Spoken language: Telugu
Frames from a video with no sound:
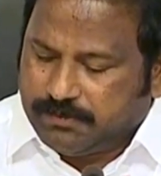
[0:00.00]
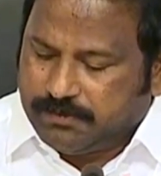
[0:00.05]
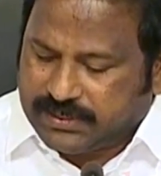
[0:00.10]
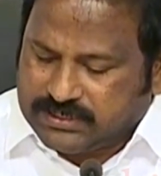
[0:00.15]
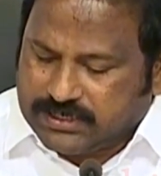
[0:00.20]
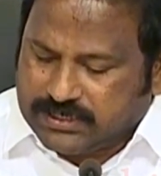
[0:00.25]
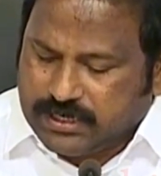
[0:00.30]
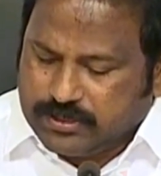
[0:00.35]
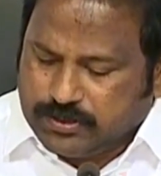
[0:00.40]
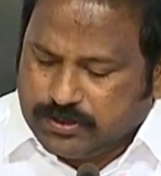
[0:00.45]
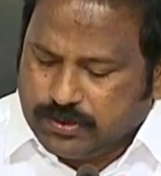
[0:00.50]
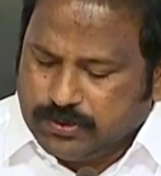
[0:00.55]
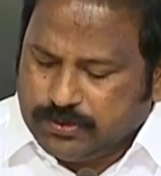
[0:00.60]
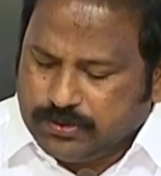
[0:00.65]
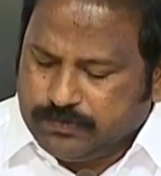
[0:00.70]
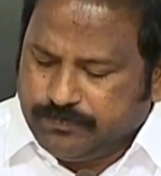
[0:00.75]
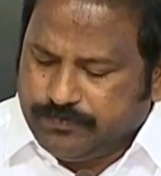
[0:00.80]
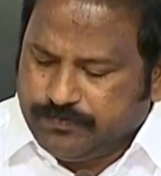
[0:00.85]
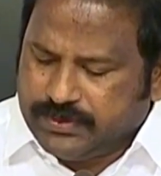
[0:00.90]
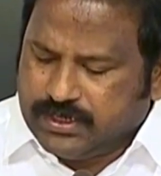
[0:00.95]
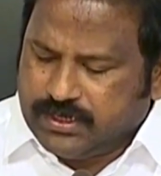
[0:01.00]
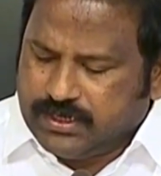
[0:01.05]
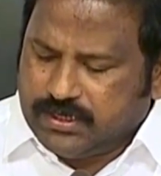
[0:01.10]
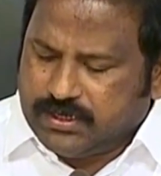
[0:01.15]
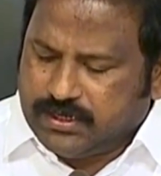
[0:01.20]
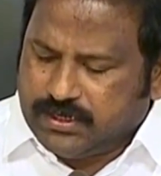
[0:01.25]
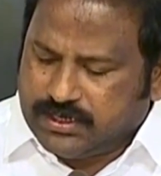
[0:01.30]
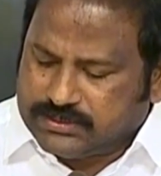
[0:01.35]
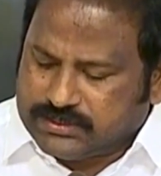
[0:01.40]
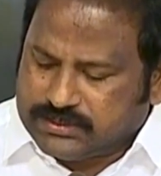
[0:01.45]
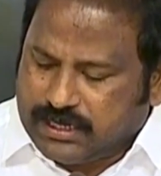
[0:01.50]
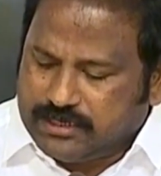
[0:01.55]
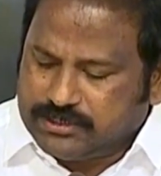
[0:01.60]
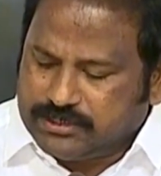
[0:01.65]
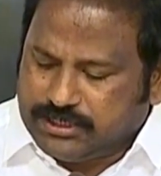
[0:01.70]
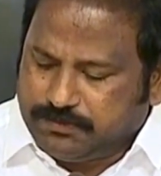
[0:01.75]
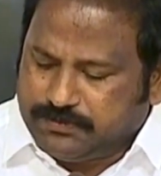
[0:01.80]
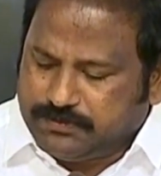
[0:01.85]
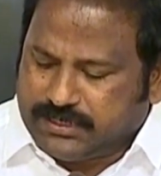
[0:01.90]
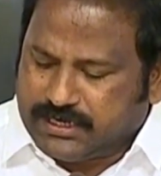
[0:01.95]
ప్రజలకు నిజాలు
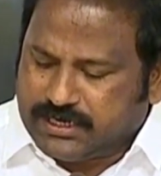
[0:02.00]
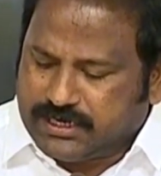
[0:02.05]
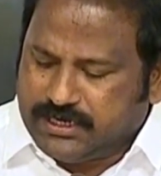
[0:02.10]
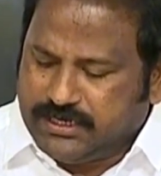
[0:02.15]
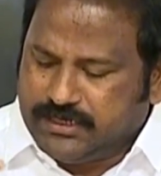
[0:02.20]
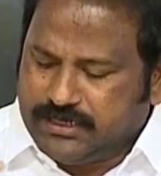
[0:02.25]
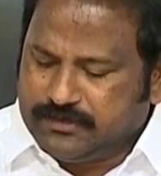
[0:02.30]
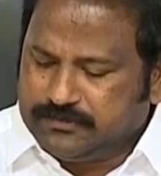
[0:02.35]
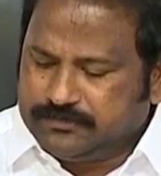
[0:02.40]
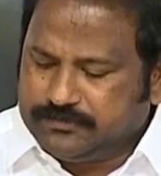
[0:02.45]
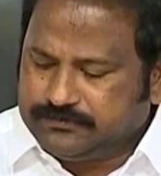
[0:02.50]
చెప్తారని